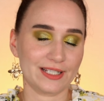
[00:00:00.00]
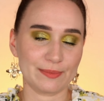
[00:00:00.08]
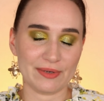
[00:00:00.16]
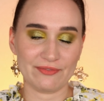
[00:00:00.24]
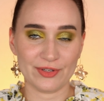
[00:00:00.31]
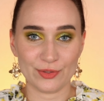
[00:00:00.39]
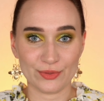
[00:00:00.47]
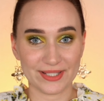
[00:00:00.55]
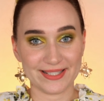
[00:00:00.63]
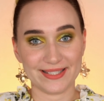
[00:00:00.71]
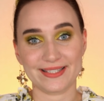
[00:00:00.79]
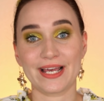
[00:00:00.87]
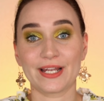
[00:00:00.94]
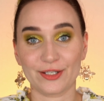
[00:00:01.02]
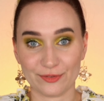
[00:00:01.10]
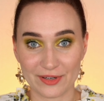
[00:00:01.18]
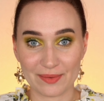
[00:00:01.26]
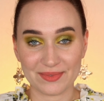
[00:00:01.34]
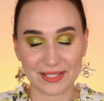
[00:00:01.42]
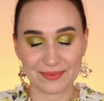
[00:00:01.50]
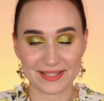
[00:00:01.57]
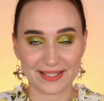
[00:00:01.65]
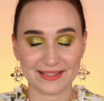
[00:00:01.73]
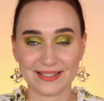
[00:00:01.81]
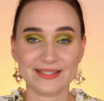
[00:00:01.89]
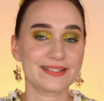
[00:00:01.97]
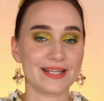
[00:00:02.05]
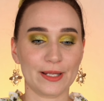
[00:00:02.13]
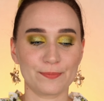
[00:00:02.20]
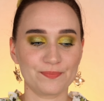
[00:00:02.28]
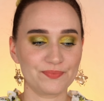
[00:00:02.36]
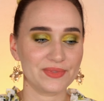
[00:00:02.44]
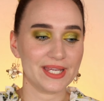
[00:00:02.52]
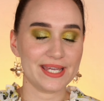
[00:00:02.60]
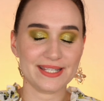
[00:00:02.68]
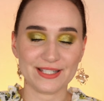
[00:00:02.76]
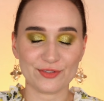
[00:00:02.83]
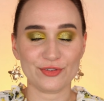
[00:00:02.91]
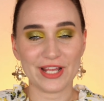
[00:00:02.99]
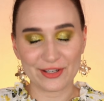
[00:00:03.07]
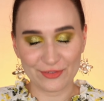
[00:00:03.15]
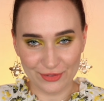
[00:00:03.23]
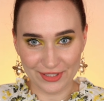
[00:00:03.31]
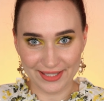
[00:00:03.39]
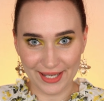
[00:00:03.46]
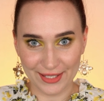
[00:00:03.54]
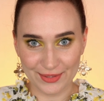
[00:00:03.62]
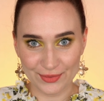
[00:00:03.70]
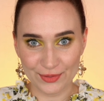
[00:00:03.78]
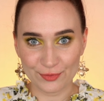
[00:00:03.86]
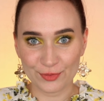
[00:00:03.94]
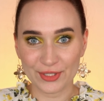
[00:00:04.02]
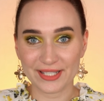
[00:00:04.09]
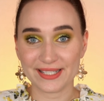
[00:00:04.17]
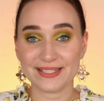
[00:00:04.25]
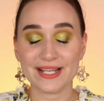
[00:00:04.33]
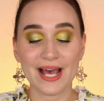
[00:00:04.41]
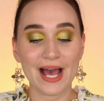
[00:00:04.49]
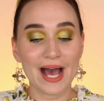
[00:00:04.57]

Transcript: Ich meine, wenn du das jetzt gar nicht auf einem Samstag siehst, dann ist es vielleicht für dich gar nichts Ungewöhnliches,